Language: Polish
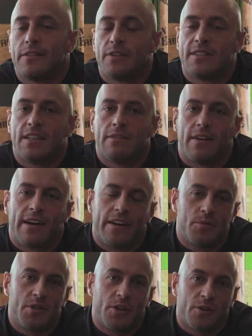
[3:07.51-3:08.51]
to ceny
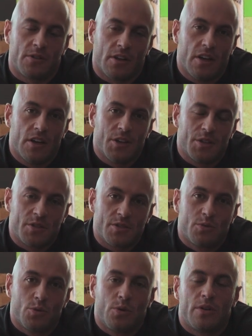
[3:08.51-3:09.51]
wahają się od
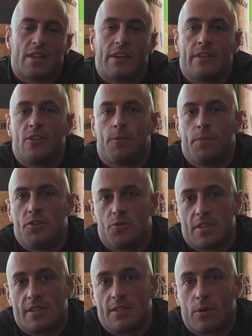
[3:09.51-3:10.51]
100 nawet do
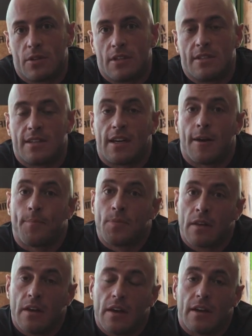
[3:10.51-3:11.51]
500 zł za
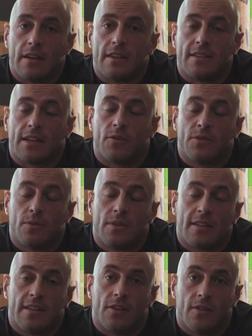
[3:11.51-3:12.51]
za
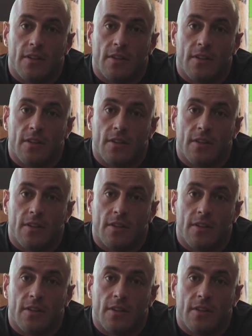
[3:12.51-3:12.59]
konsultację